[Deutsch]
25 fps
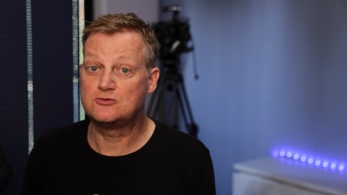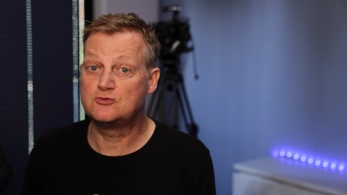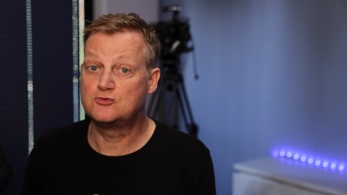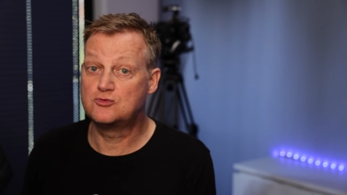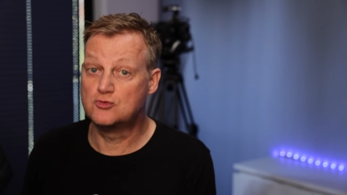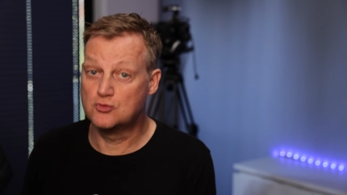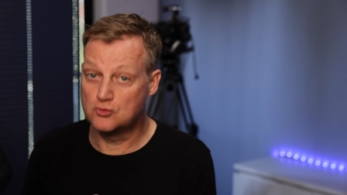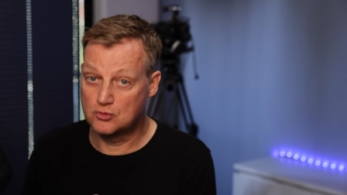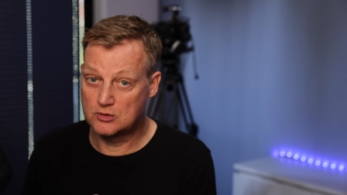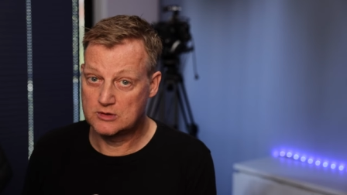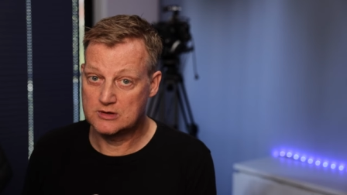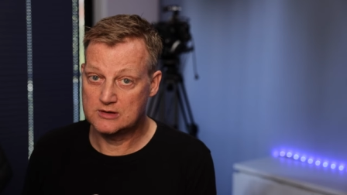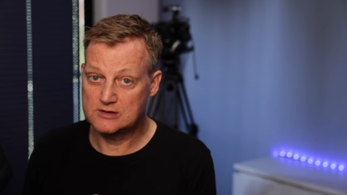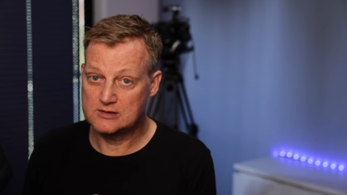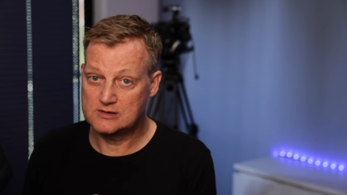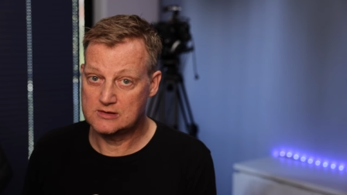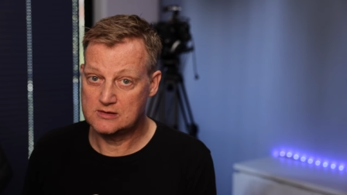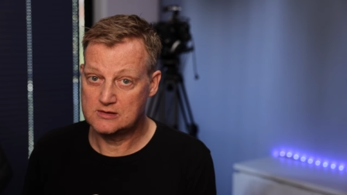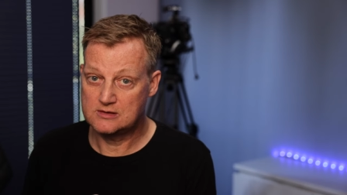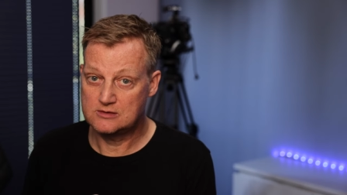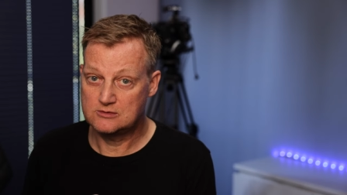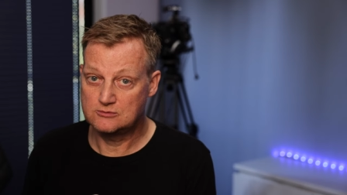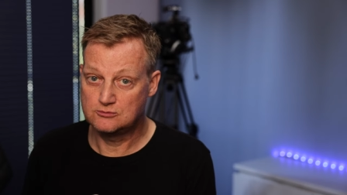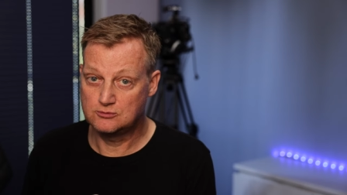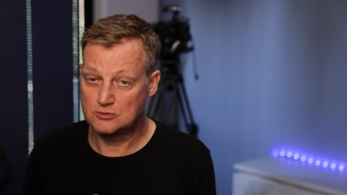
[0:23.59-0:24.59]

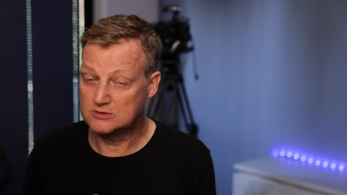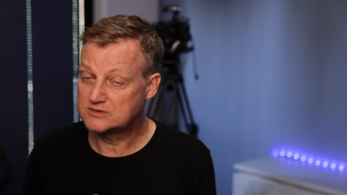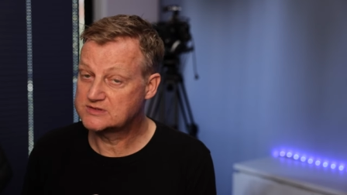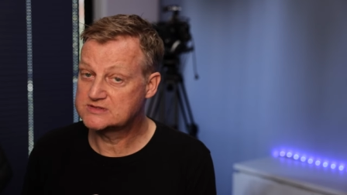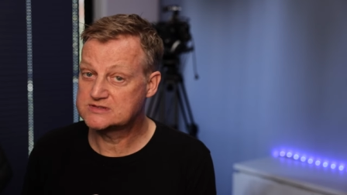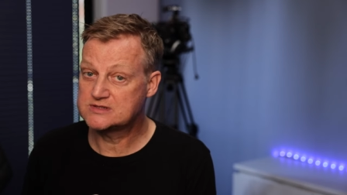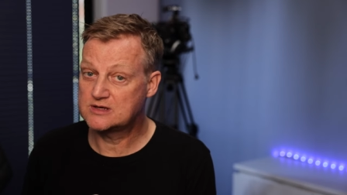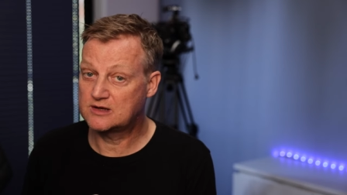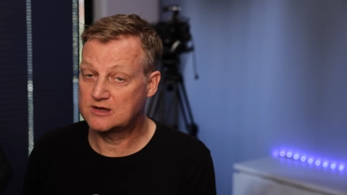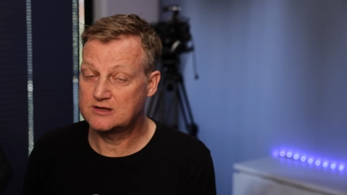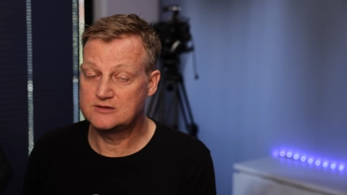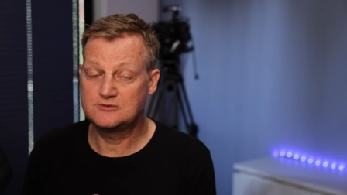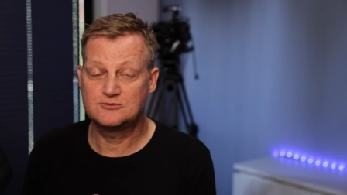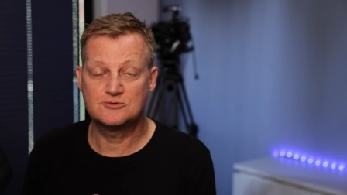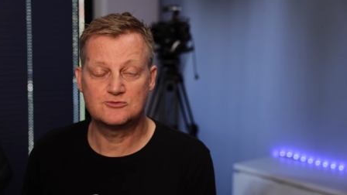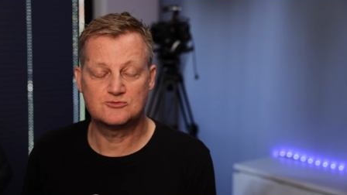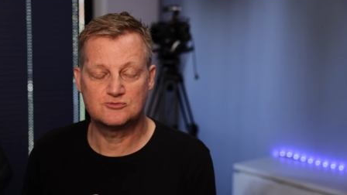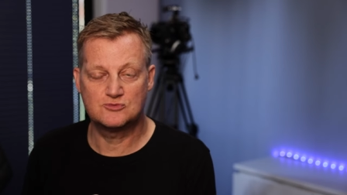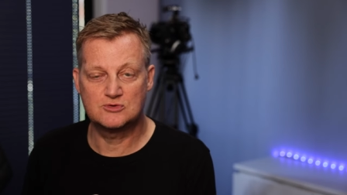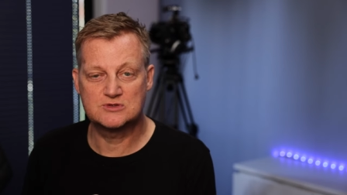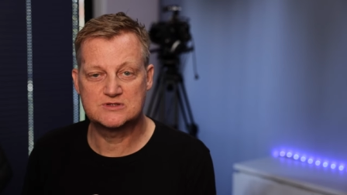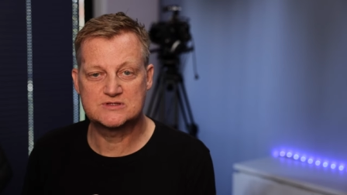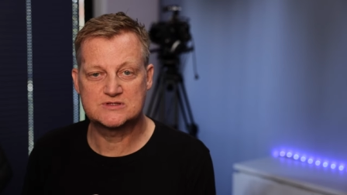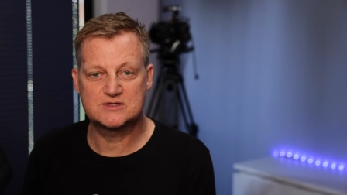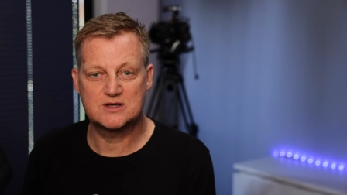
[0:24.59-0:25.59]
Google Nutzerinnen und
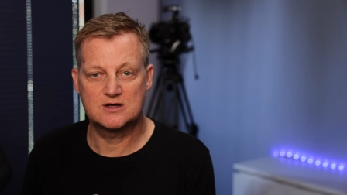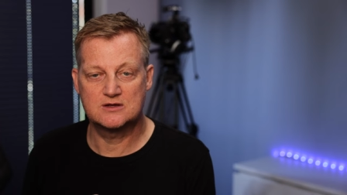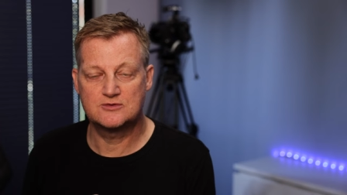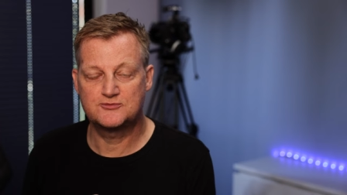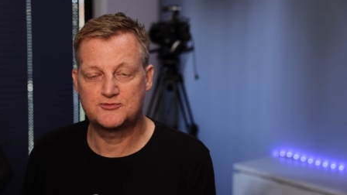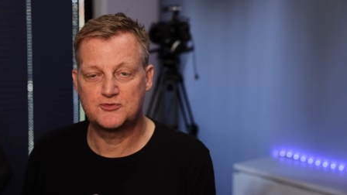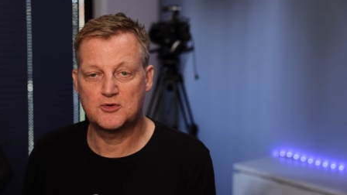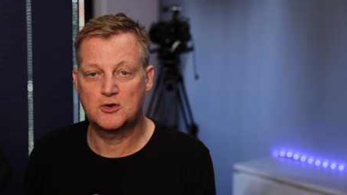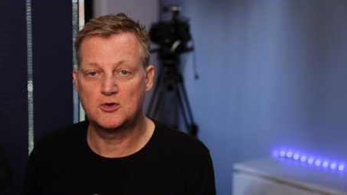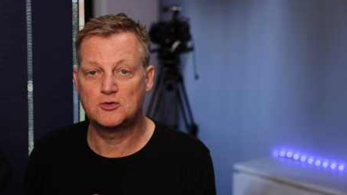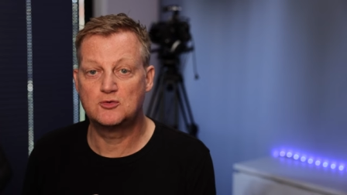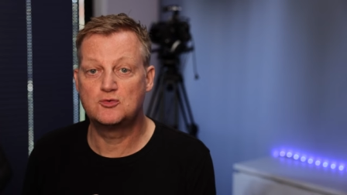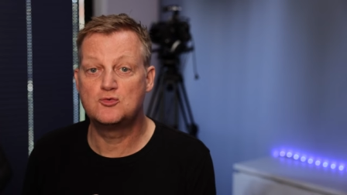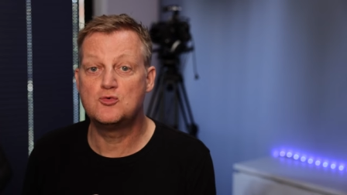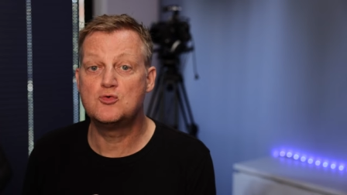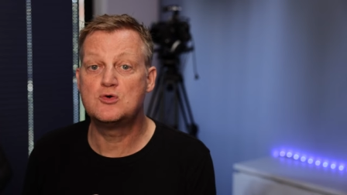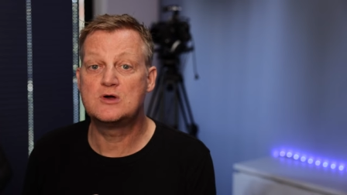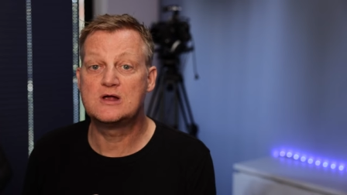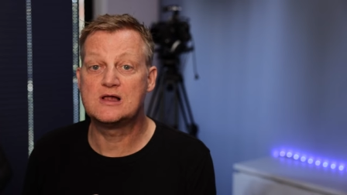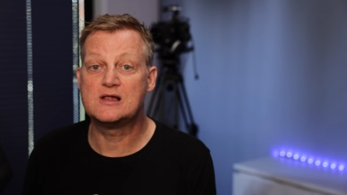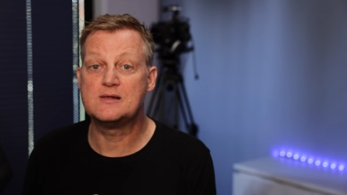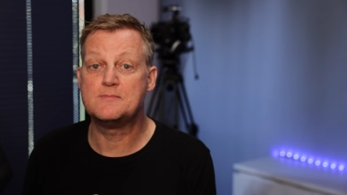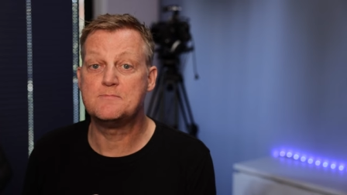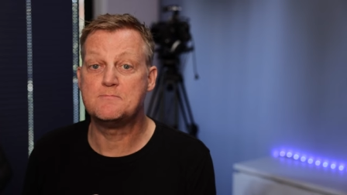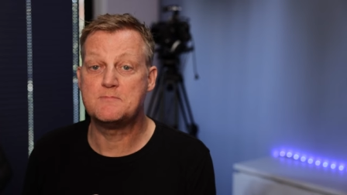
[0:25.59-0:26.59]
Nutzern von
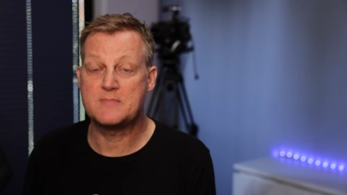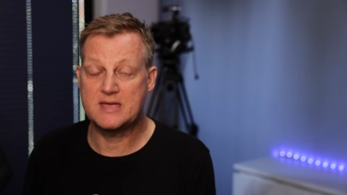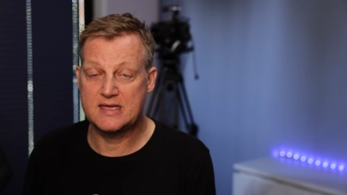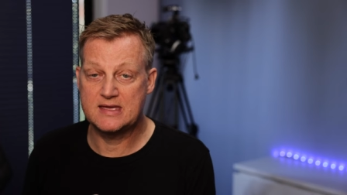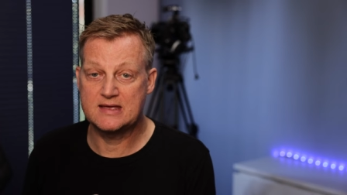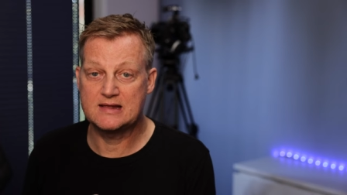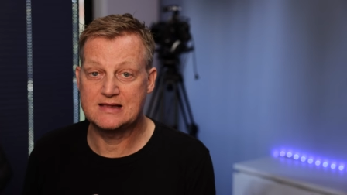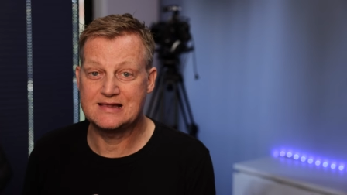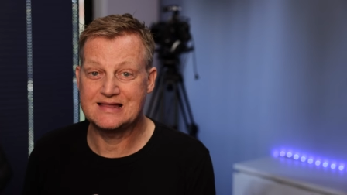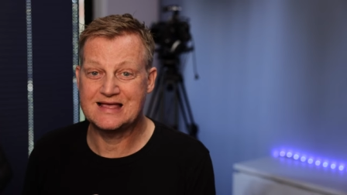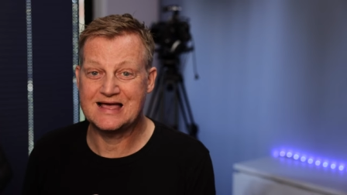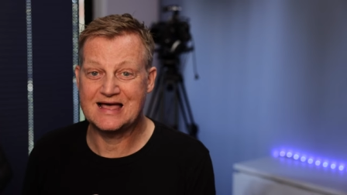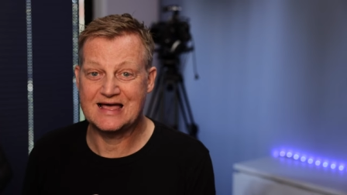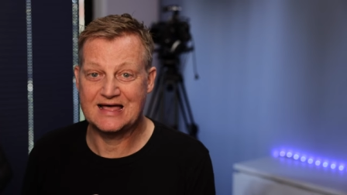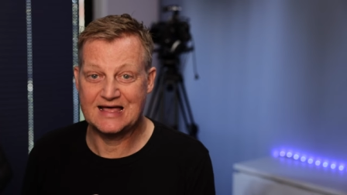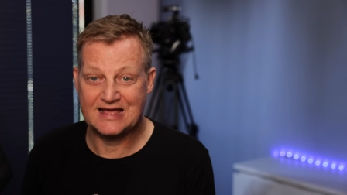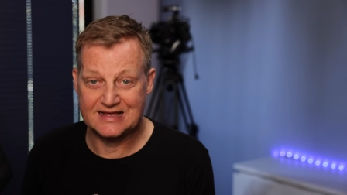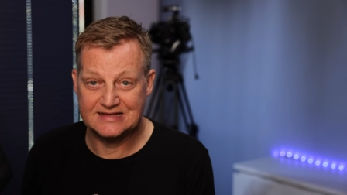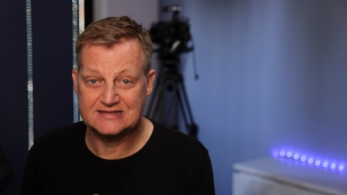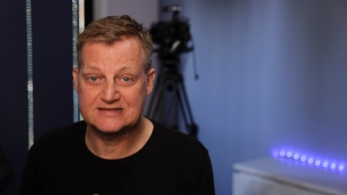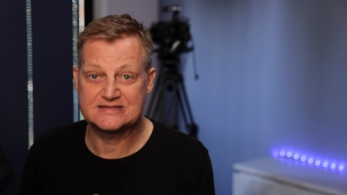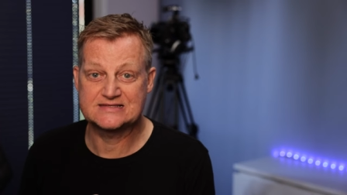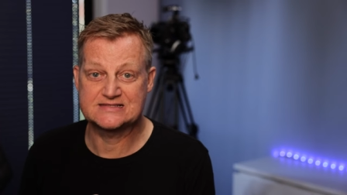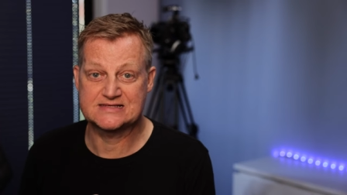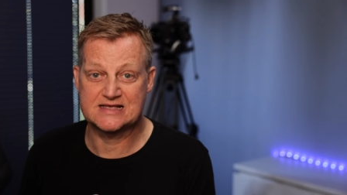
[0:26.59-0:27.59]
Google Mail
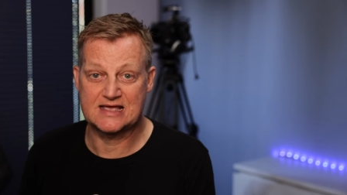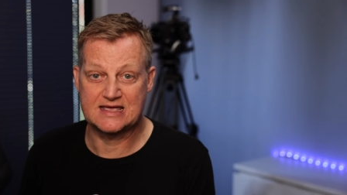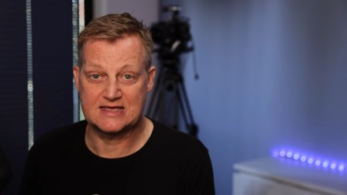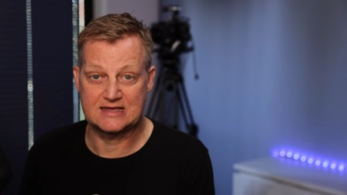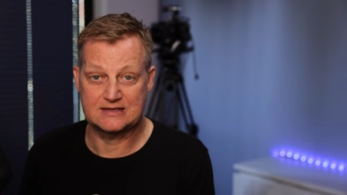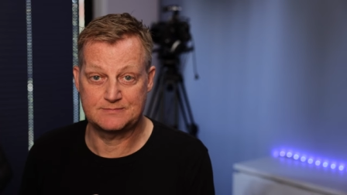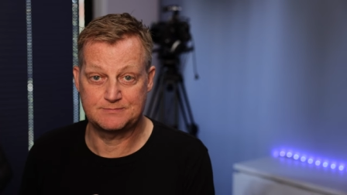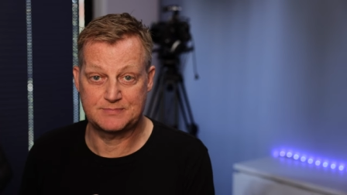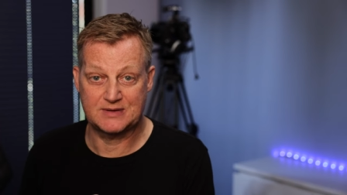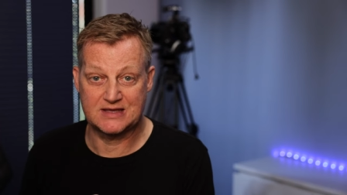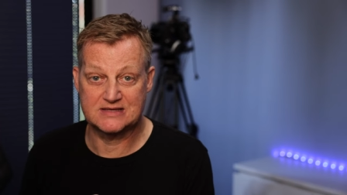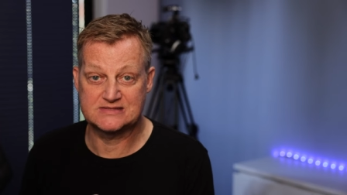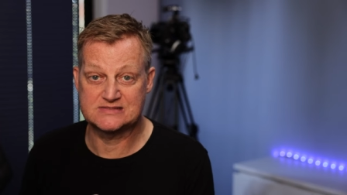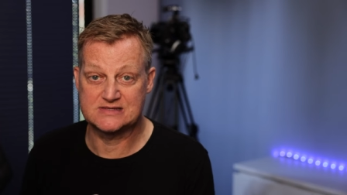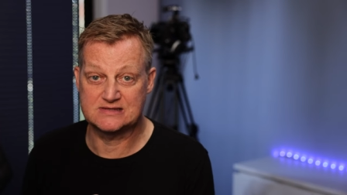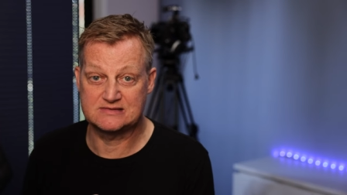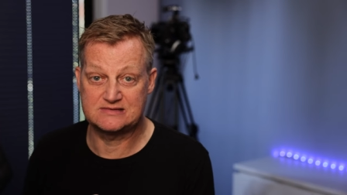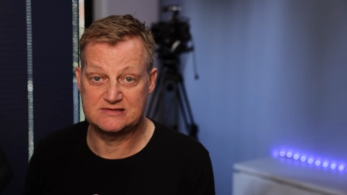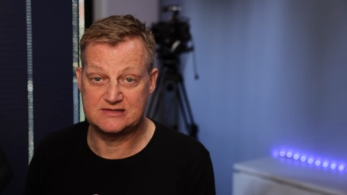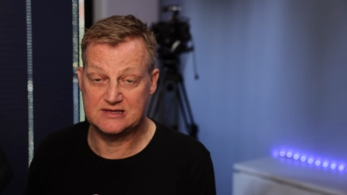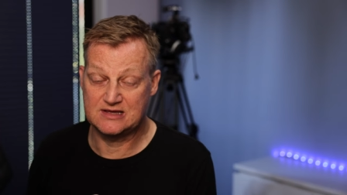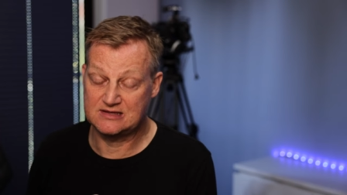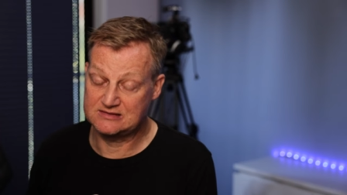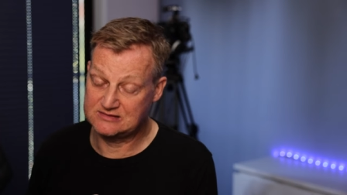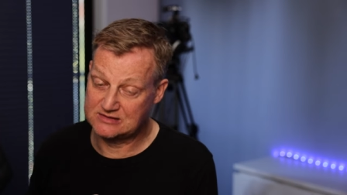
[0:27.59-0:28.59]
Anzeigen
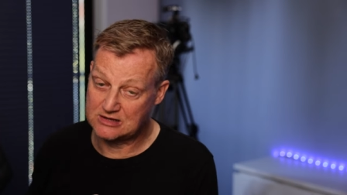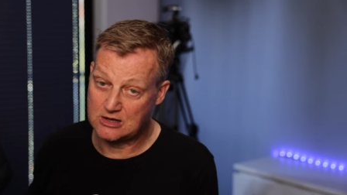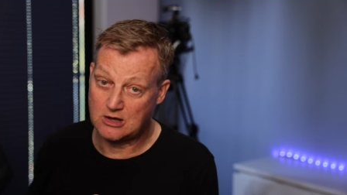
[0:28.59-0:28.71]
präsentiert.